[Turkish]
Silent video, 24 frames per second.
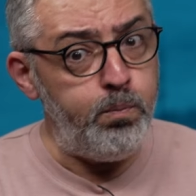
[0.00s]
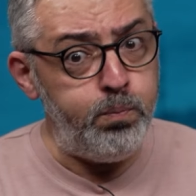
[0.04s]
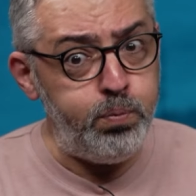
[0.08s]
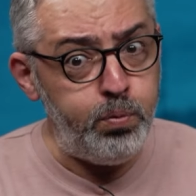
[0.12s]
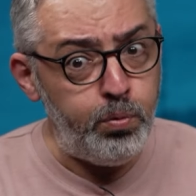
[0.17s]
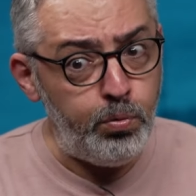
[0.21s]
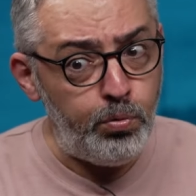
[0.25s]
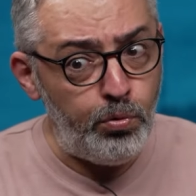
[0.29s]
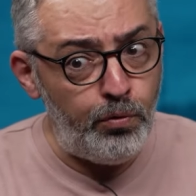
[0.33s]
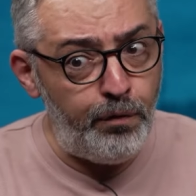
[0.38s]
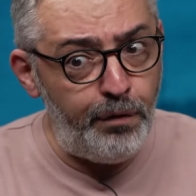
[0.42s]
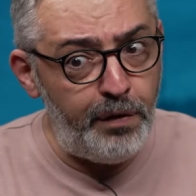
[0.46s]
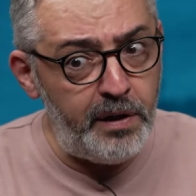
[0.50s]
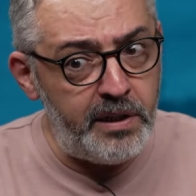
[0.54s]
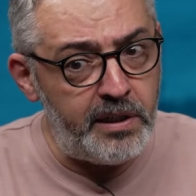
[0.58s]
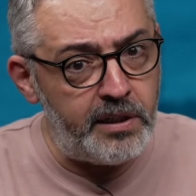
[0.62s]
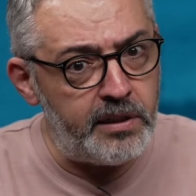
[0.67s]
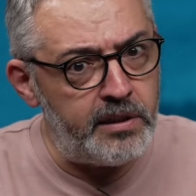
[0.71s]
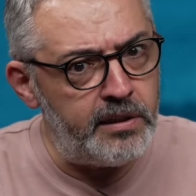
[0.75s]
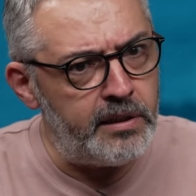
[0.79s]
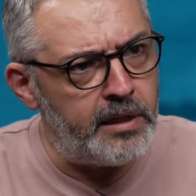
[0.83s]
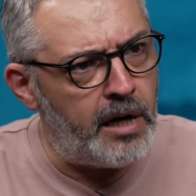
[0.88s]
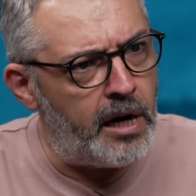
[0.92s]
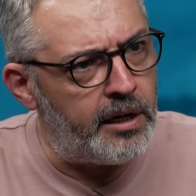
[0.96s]
Bu
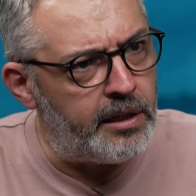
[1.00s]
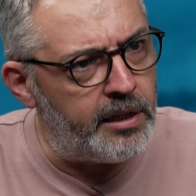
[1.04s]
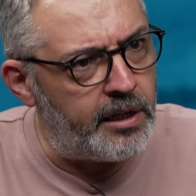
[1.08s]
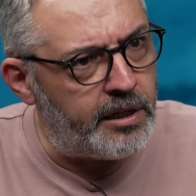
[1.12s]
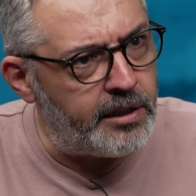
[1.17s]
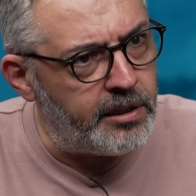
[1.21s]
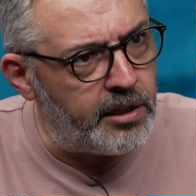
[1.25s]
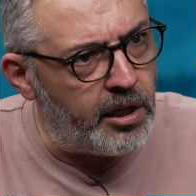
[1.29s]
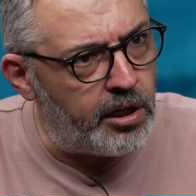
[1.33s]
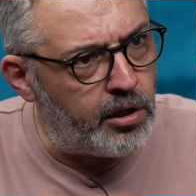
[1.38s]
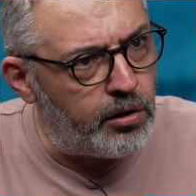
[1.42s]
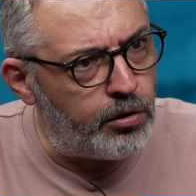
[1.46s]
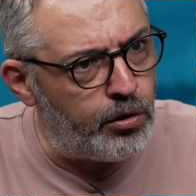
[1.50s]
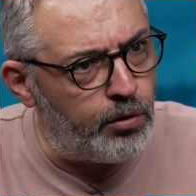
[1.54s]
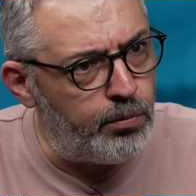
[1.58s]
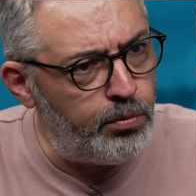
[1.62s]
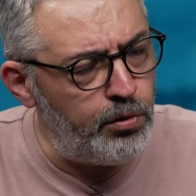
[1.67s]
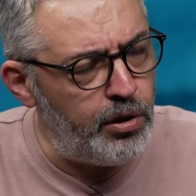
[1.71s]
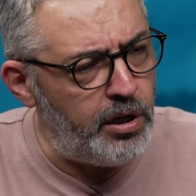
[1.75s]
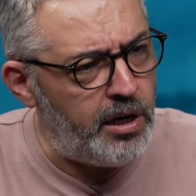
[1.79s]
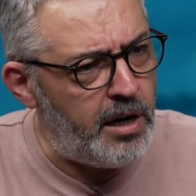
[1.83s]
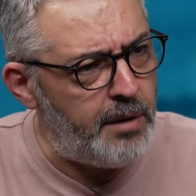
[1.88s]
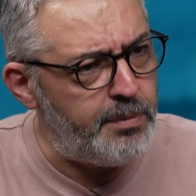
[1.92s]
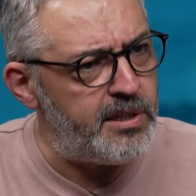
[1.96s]
fikir nereden yayılıyor?
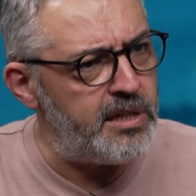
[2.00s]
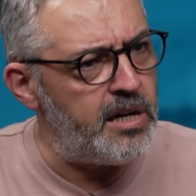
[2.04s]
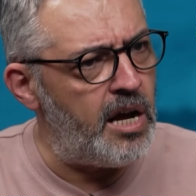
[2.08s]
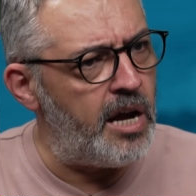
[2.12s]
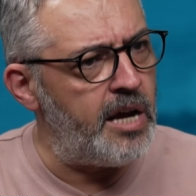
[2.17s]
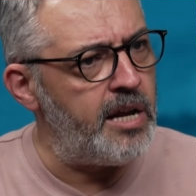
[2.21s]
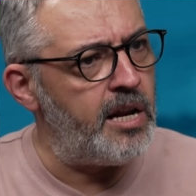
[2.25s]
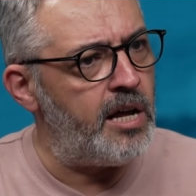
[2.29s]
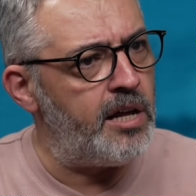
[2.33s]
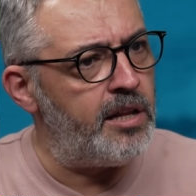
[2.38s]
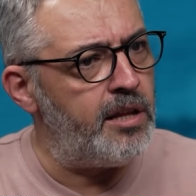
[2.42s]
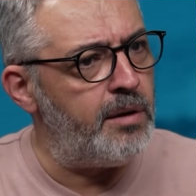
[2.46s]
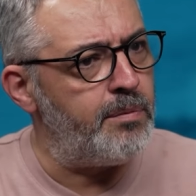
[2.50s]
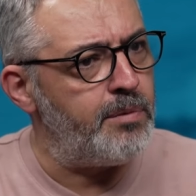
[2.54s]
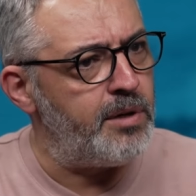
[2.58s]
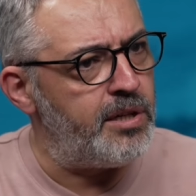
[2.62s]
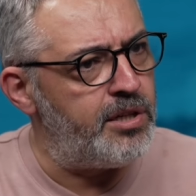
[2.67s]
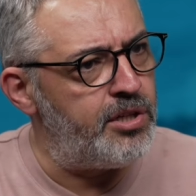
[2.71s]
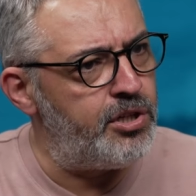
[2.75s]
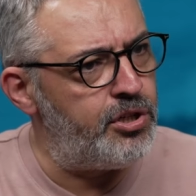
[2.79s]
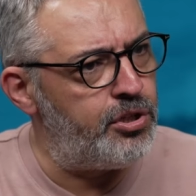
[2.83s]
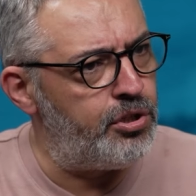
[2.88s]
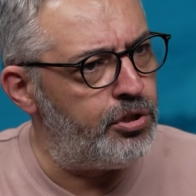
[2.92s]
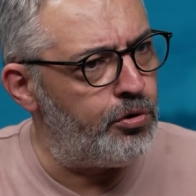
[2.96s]
Bunların hepsini aynı adam
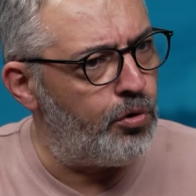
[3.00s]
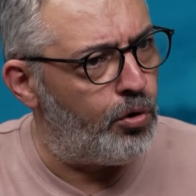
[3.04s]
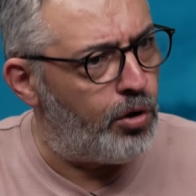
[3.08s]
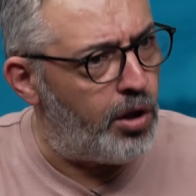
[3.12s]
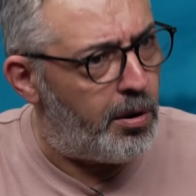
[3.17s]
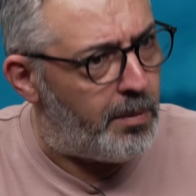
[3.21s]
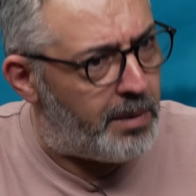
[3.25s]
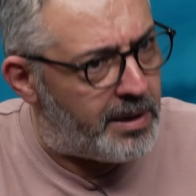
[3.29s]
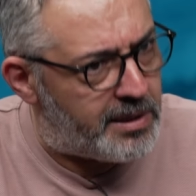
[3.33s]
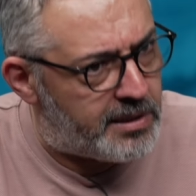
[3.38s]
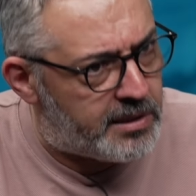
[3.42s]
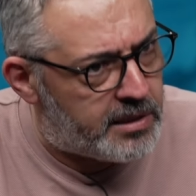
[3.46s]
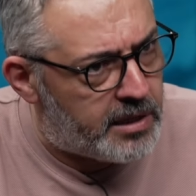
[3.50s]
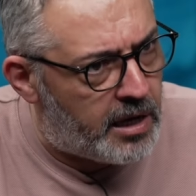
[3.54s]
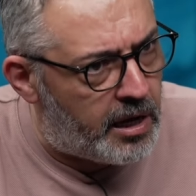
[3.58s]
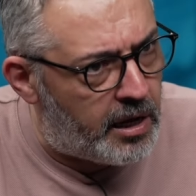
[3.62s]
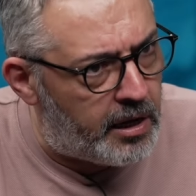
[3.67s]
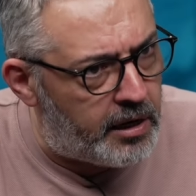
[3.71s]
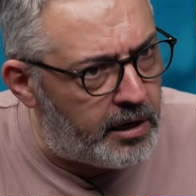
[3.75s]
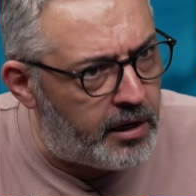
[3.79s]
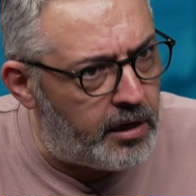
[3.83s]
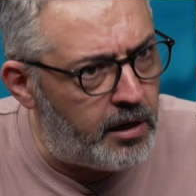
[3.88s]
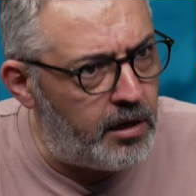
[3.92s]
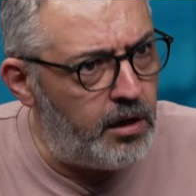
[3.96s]
yetiştiriyor olamaz
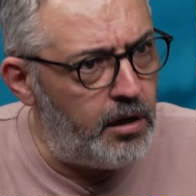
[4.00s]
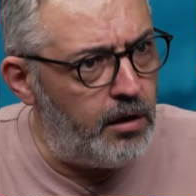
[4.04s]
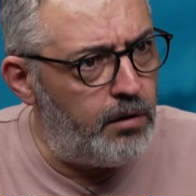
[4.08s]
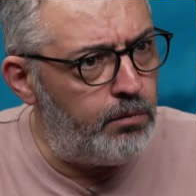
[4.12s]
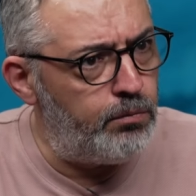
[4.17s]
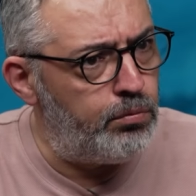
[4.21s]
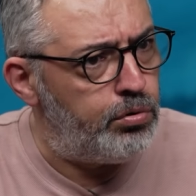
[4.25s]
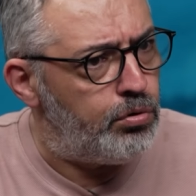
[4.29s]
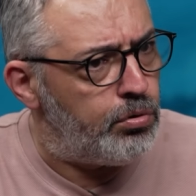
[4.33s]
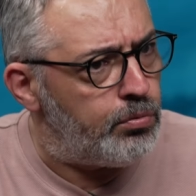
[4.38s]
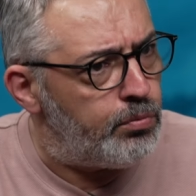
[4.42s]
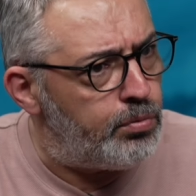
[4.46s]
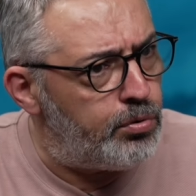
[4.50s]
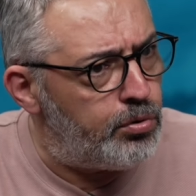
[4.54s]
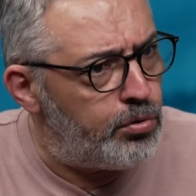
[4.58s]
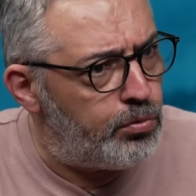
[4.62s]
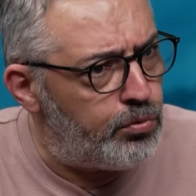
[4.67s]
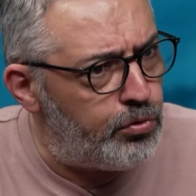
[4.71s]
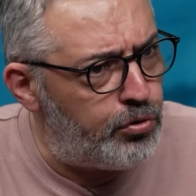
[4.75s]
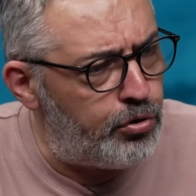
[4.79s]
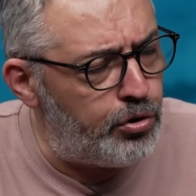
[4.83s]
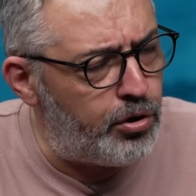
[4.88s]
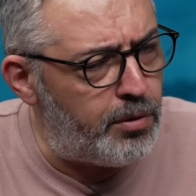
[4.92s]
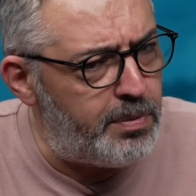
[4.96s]
yani. Bu, bu,
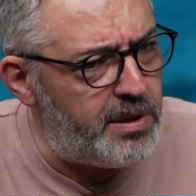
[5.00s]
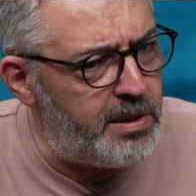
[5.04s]
çünkü